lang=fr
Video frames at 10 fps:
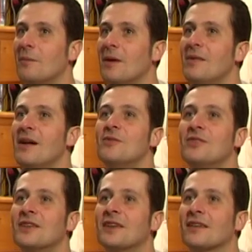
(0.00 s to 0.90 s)
même la
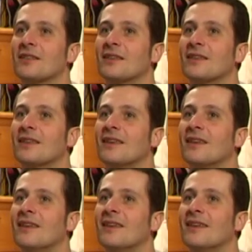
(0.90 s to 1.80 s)
musique, hein,
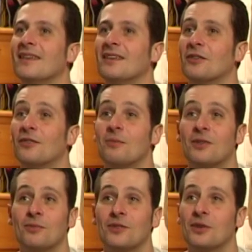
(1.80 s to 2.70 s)
ils ont fait une
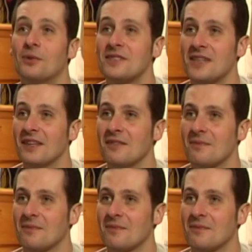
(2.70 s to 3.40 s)
petite musique de western.